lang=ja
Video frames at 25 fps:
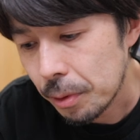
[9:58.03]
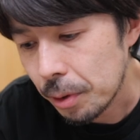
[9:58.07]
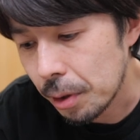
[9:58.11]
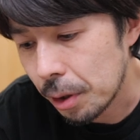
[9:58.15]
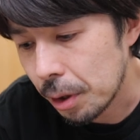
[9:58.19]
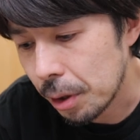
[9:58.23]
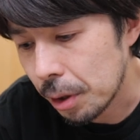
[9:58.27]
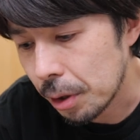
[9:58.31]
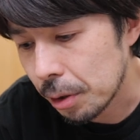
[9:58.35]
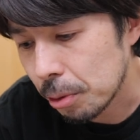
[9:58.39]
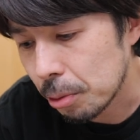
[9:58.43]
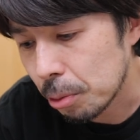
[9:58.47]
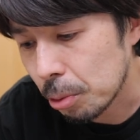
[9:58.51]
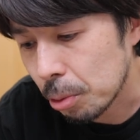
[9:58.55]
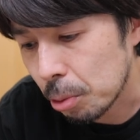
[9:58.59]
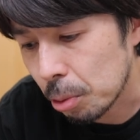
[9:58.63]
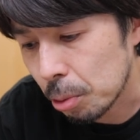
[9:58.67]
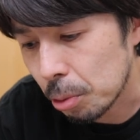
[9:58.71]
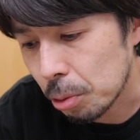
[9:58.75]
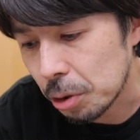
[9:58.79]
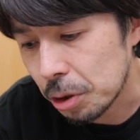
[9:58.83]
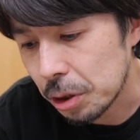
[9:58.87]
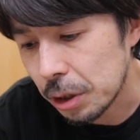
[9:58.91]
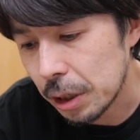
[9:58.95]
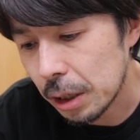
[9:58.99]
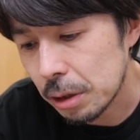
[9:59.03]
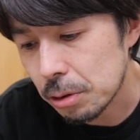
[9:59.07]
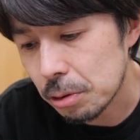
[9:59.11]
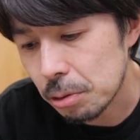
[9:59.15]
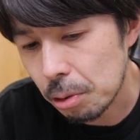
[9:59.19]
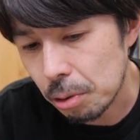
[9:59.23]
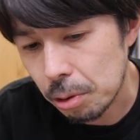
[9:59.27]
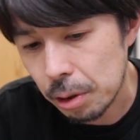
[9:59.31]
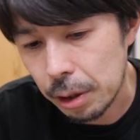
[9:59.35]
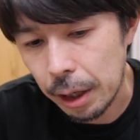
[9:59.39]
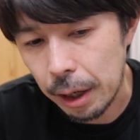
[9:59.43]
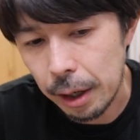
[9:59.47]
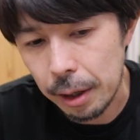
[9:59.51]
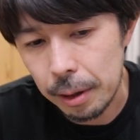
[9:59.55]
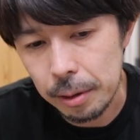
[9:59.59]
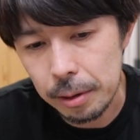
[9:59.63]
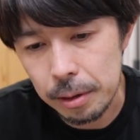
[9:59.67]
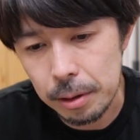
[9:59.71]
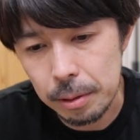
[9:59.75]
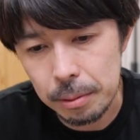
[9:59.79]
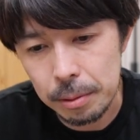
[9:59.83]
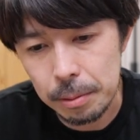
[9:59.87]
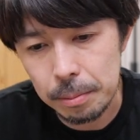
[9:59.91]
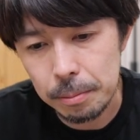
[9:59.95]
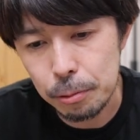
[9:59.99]
えっとこのリアルロケ
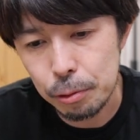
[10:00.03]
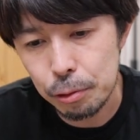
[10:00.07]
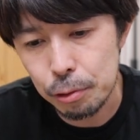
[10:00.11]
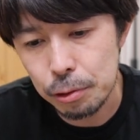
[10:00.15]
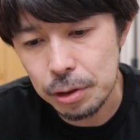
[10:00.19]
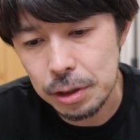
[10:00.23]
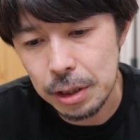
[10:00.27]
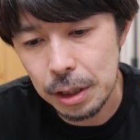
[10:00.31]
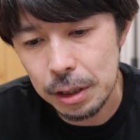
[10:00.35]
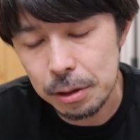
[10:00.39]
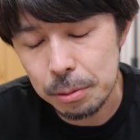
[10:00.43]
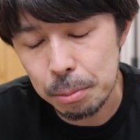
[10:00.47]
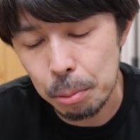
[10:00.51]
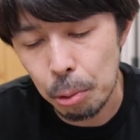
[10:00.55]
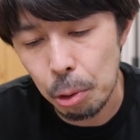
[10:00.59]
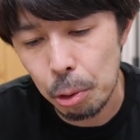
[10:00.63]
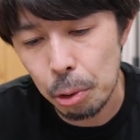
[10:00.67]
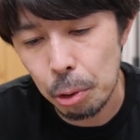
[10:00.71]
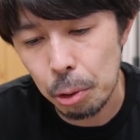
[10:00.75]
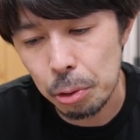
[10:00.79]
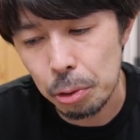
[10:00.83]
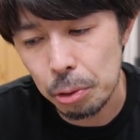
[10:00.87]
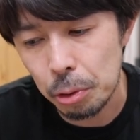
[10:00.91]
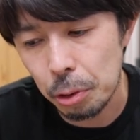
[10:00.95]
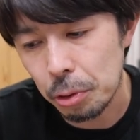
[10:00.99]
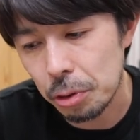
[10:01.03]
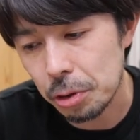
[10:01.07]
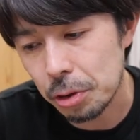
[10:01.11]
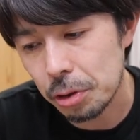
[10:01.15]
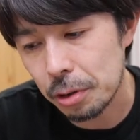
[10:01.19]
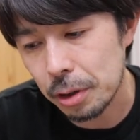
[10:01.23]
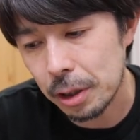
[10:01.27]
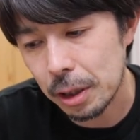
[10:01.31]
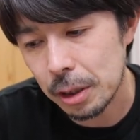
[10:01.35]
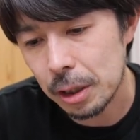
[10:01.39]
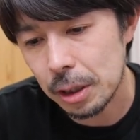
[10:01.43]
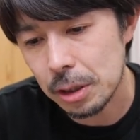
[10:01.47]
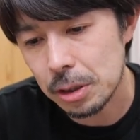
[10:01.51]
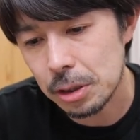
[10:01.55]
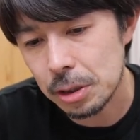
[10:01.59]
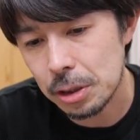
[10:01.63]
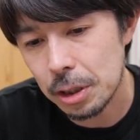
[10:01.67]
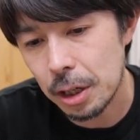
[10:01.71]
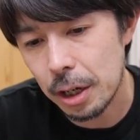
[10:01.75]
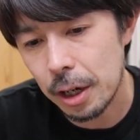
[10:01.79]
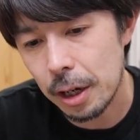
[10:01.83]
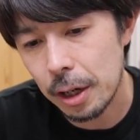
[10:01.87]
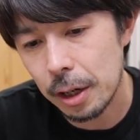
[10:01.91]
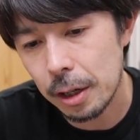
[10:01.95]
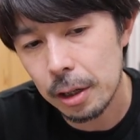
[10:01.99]
フューチャリングモロンノンっていう形
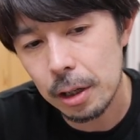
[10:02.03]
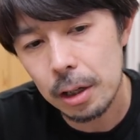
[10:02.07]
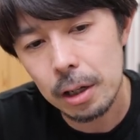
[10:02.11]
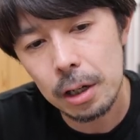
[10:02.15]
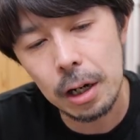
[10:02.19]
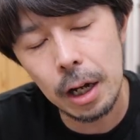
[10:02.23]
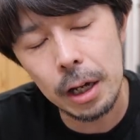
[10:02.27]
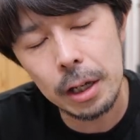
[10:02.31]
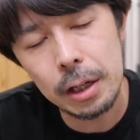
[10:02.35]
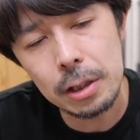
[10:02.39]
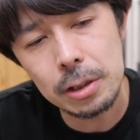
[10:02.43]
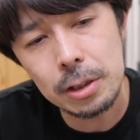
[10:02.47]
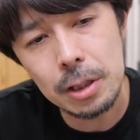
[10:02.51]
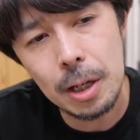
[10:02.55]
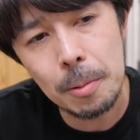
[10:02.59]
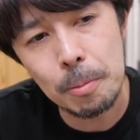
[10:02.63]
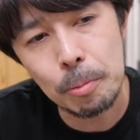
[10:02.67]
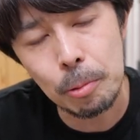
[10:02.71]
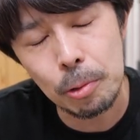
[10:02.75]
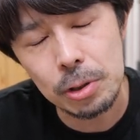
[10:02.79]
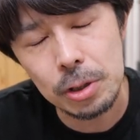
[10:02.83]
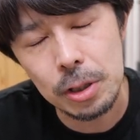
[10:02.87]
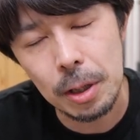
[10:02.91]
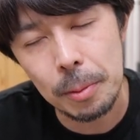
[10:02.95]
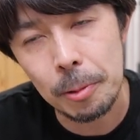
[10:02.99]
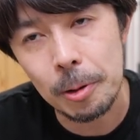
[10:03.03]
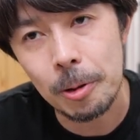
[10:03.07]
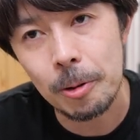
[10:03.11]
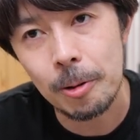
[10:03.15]
で、ライカ散歩してみ